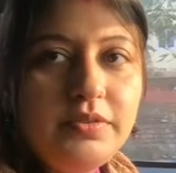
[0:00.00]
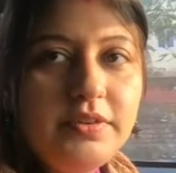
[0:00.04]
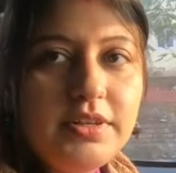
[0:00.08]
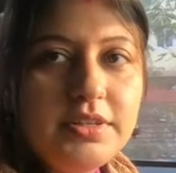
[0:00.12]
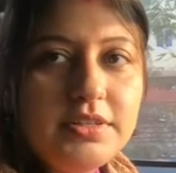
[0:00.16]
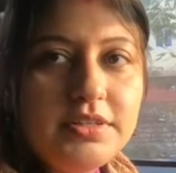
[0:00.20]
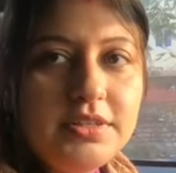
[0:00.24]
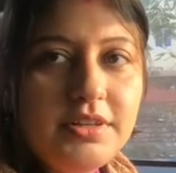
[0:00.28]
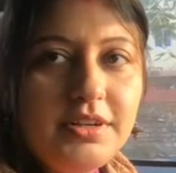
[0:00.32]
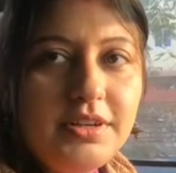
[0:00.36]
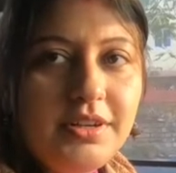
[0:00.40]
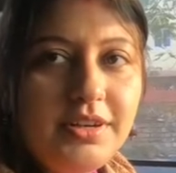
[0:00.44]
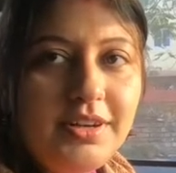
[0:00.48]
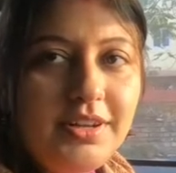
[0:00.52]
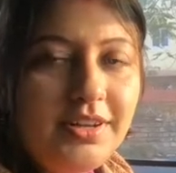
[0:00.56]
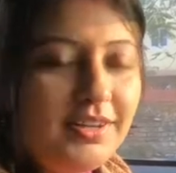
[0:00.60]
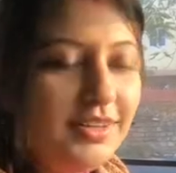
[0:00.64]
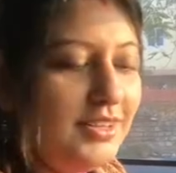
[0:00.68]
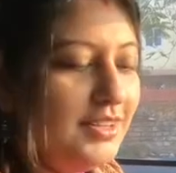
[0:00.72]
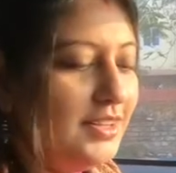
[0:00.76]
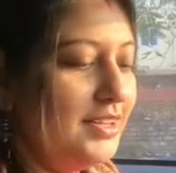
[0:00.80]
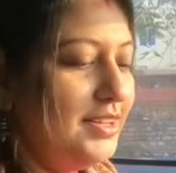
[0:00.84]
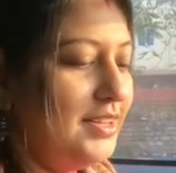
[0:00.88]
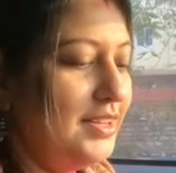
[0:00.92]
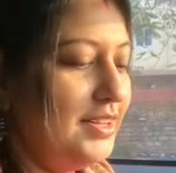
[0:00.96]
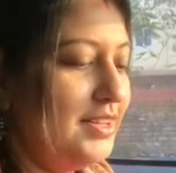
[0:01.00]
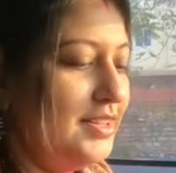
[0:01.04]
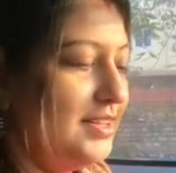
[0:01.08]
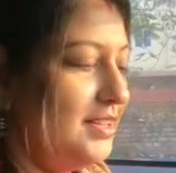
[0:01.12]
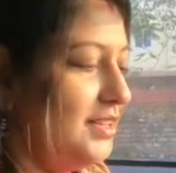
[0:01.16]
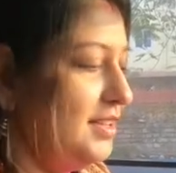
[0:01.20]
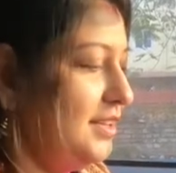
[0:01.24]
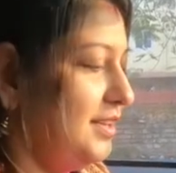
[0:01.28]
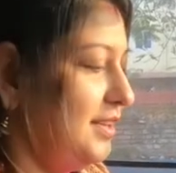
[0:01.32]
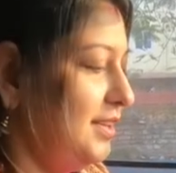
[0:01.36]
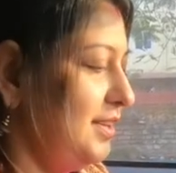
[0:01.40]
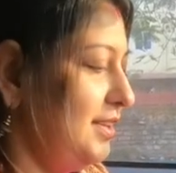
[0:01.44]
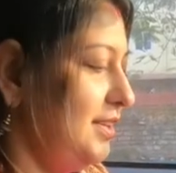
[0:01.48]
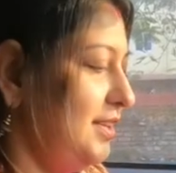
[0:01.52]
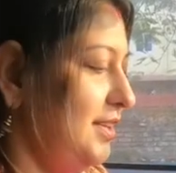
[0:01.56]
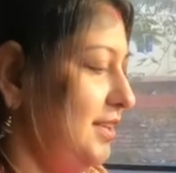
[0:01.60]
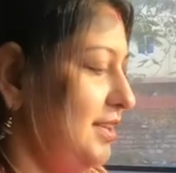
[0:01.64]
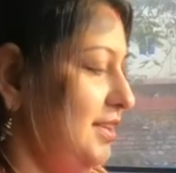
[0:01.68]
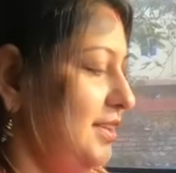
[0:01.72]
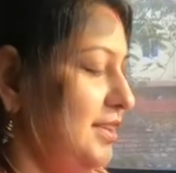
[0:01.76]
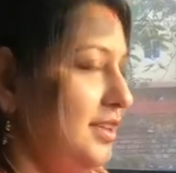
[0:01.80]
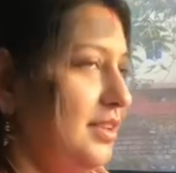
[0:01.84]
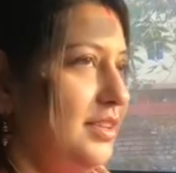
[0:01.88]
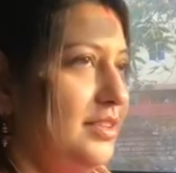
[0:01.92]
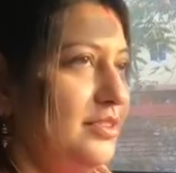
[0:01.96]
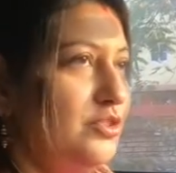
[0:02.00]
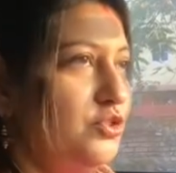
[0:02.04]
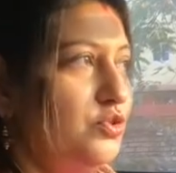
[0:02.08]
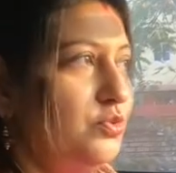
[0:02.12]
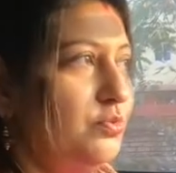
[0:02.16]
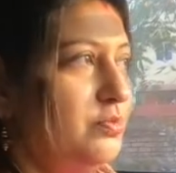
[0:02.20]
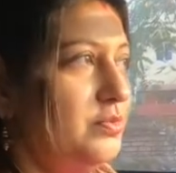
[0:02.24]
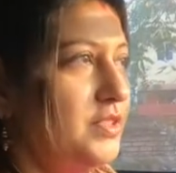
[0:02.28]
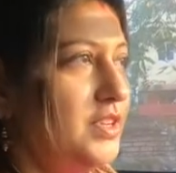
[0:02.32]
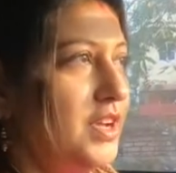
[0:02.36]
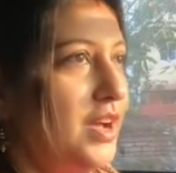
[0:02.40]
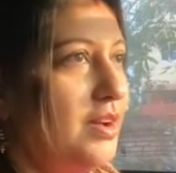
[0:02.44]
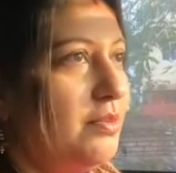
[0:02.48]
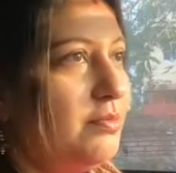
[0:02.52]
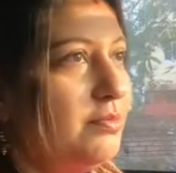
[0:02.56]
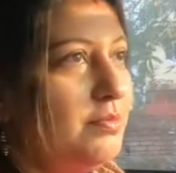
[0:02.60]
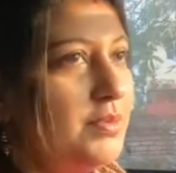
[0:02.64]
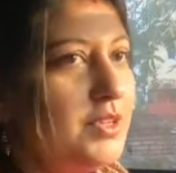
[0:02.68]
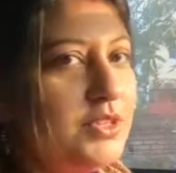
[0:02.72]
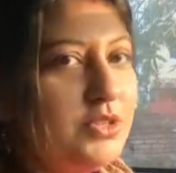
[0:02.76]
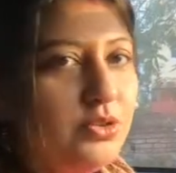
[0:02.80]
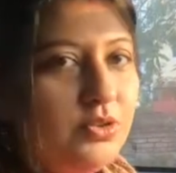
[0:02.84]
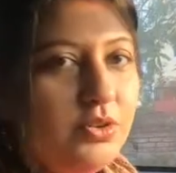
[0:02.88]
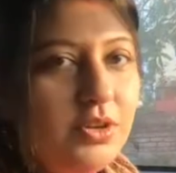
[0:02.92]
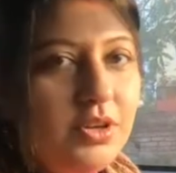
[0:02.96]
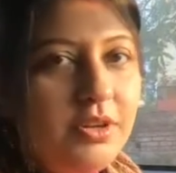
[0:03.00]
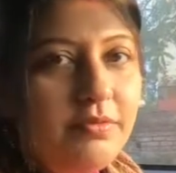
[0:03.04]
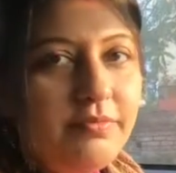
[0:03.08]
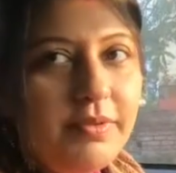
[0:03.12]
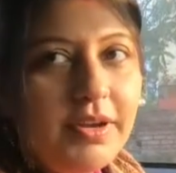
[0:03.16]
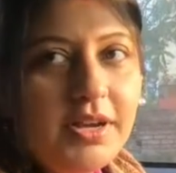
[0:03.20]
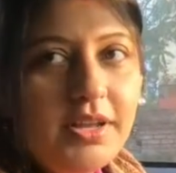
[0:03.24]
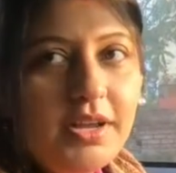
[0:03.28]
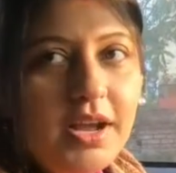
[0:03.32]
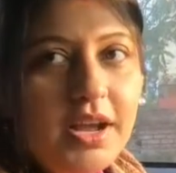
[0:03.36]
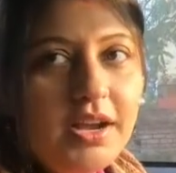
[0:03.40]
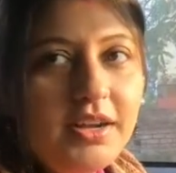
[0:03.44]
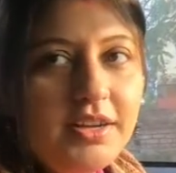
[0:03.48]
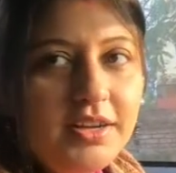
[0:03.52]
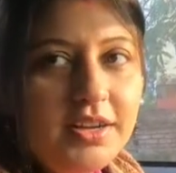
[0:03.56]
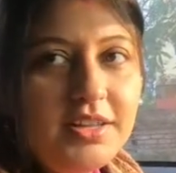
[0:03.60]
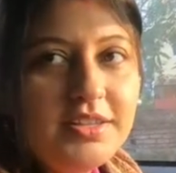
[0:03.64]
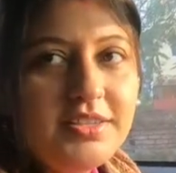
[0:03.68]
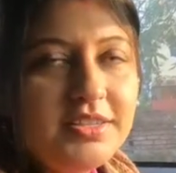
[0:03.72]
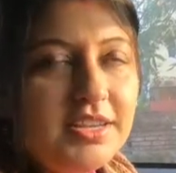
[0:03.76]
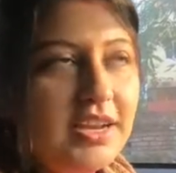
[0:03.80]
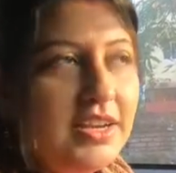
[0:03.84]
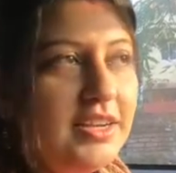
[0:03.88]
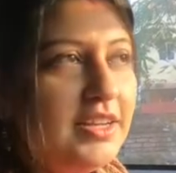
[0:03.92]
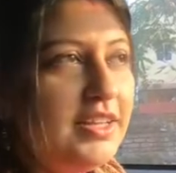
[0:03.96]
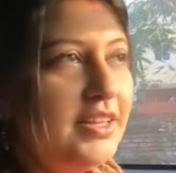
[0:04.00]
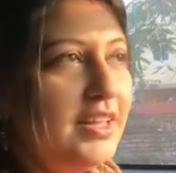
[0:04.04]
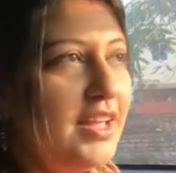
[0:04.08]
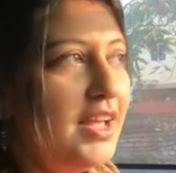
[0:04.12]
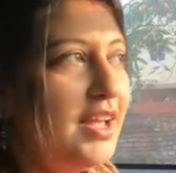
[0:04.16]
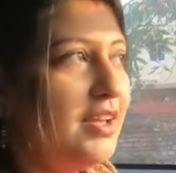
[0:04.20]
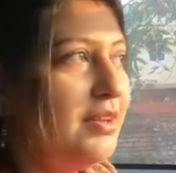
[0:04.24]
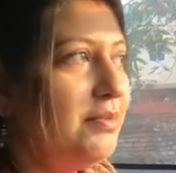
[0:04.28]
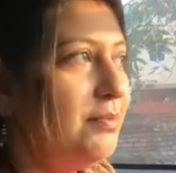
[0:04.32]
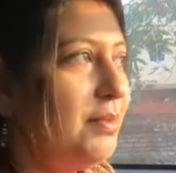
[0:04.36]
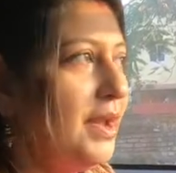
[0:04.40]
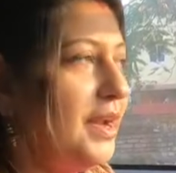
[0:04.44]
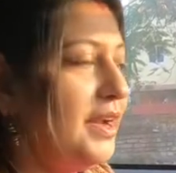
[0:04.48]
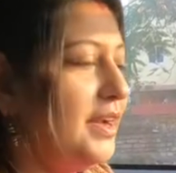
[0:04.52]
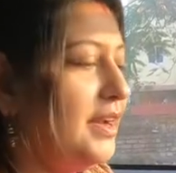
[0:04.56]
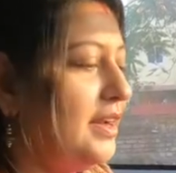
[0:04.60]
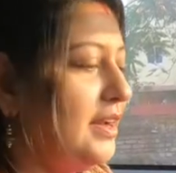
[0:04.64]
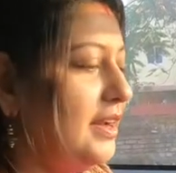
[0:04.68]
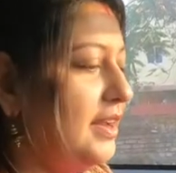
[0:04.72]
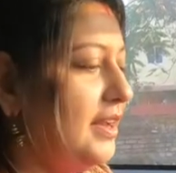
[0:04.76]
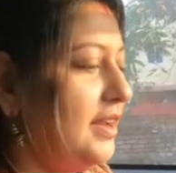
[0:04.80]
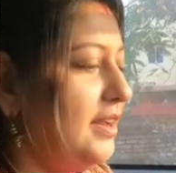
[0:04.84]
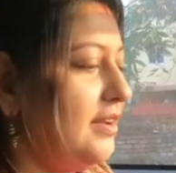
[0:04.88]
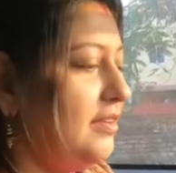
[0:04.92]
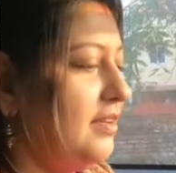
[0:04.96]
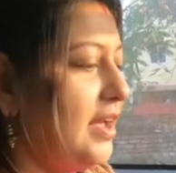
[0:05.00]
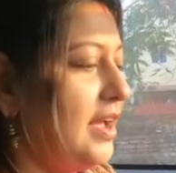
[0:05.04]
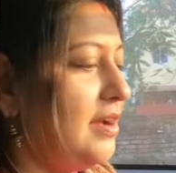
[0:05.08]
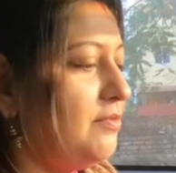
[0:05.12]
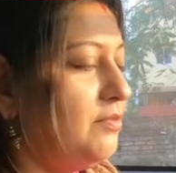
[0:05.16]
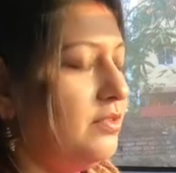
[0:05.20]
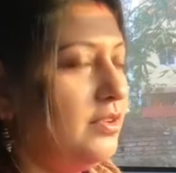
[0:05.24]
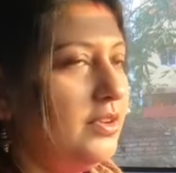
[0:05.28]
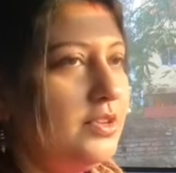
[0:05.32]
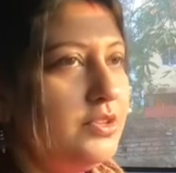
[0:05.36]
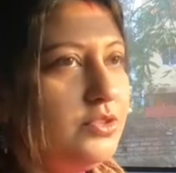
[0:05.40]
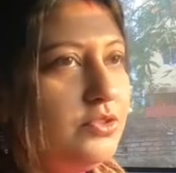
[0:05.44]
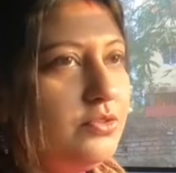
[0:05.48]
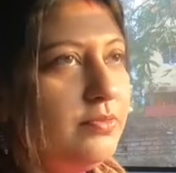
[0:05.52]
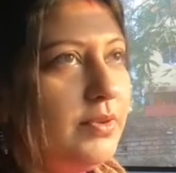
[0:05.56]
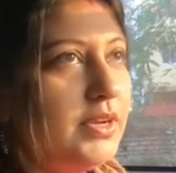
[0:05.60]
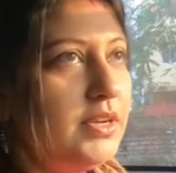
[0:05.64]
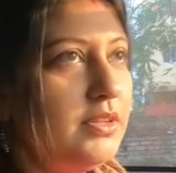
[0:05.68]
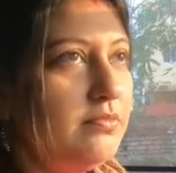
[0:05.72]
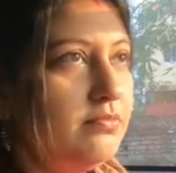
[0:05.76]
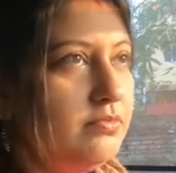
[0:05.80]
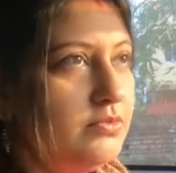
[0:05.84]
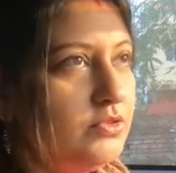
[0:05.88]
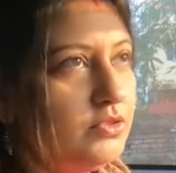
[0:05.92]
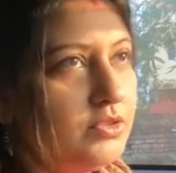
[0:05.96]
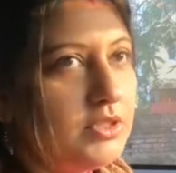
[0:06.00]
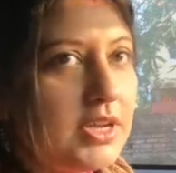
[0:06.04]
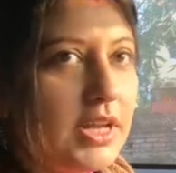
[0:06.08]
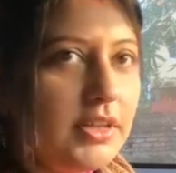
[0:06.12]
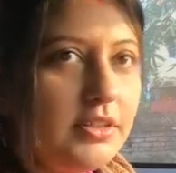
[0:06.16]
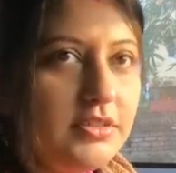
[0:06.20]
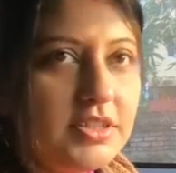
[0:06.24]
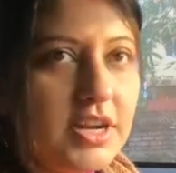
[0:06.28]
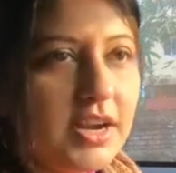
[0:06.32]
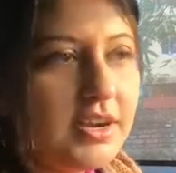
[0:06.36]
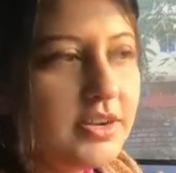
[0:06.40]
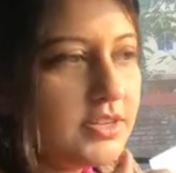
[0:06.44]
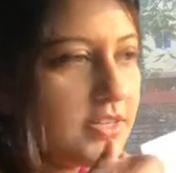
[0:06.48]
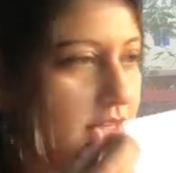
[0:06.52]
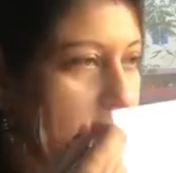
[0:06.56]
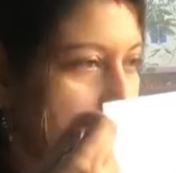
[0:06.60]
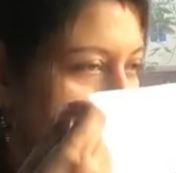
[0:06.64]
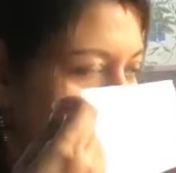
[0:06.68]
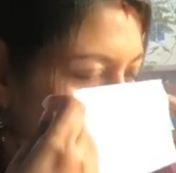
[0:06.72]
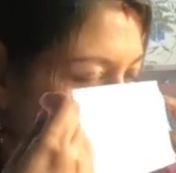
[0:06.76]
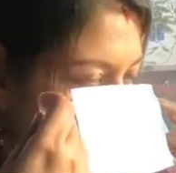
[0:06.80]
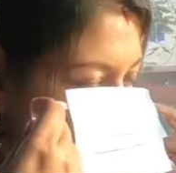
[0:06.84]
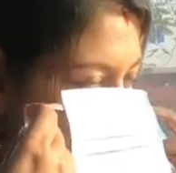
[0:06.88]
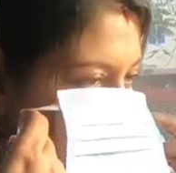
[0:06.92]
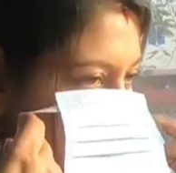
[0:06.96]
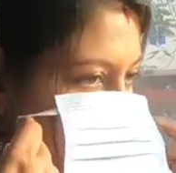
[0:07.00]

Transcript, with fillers: পাচ্ছি না না না একদম চুপচাপ চুপচাপ বেশ লোকে মানে গান টান চালিয়ে দেয় প্যান্ডেলে এমন কিছু মানে সাত সাড়ে সাত সাড়ে